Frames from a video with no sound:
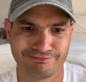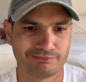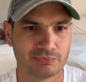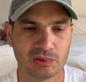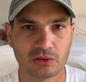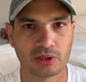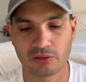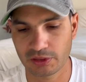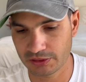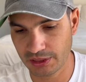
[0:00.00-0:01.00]
No
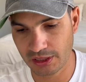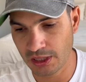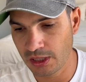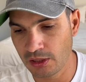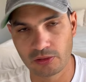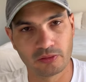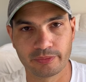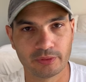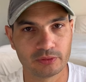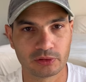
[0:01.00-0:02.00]
creo que sea un
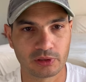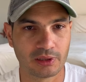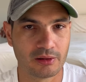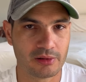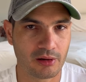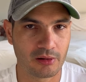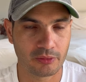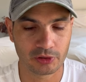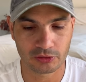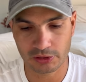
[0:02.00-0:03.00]
punto que debía haberlo
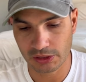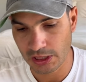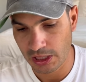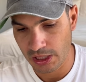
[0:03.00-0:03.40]
puesto ahí.